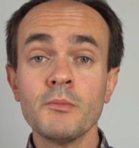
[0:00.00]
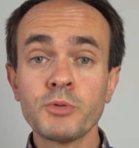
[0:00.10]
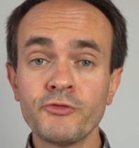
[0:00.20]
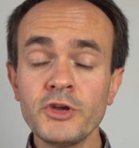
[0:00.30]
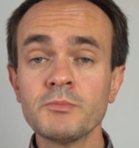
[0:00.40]

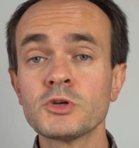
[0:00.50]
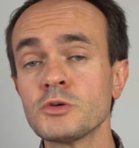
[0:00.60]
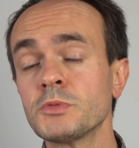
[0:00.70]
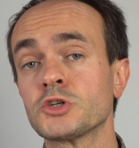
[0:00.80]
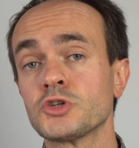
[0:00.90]
Por fim, meus
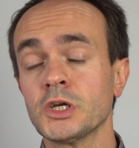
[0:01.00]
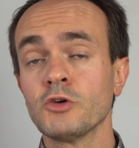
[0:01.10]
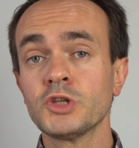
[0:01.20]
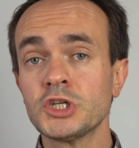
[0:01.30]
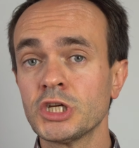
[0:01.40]
amigos,
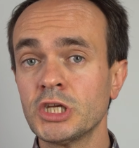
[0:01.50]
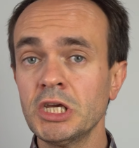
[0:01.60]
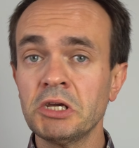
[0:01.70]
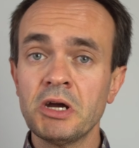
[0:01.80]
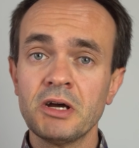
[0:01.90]
eu deixo
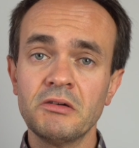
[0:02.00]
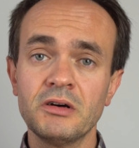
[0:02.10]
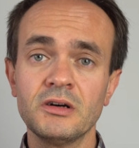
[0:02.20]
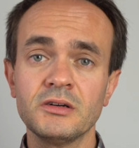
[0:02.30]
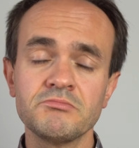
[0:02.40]
aqui
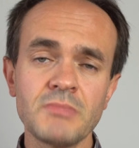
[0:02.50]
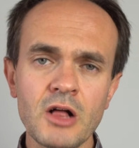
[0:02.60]
uh,